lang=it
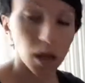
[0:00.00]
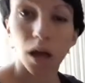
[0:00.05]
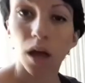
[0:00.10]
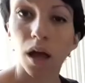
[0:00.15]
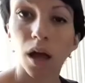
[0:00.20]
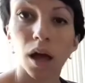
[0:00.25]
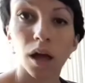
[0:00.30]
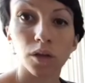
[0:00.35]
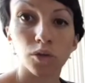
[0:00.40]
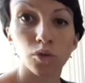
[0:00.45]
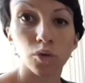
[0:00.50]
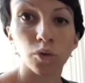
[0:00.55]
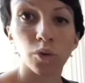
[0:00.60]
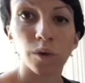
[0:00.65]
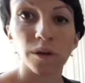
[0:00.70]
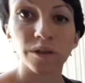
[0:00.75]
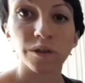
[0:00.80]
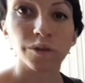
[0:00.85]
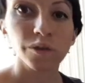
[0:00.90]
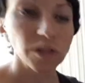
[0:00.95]
Eh,
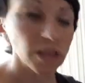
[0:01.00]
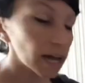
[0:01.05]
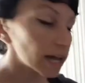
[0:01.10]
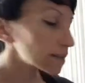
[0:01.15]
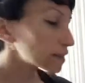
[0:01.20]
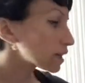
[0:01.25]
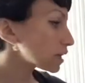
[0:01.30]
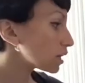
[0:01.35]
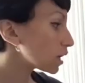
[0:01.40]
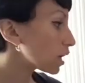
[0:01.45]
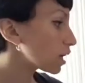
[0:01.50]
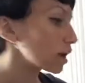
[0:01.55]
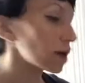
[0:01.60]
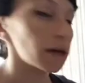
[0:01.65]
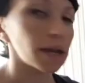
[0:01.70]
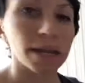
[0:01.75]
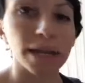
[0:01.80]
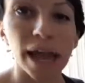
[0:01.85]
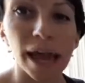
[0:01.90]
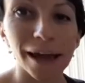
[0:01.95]
dunque, scusate,
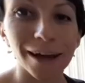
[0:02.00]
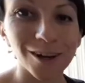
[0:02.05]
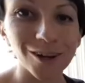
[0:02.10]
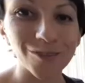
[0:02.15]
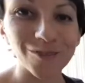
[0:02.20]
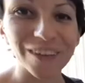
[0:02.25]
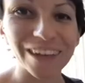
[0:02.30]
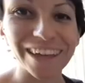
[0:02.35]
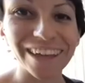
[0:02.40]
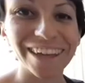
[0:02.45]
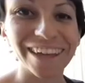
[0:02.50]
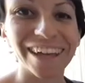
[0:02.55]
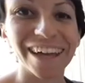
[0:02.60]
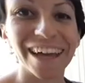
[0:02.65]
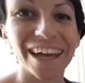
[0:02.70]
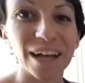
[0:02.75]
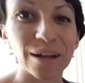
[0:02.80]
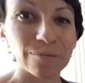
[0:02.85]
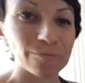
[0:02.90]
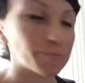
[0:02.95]
eh, rieccomi.
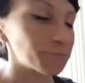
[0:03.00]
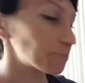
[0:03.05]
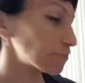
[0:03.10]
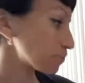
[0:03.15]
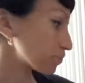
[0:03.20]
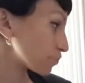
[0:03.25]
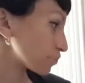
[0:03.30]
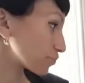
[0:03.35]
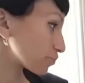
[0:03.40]
Um,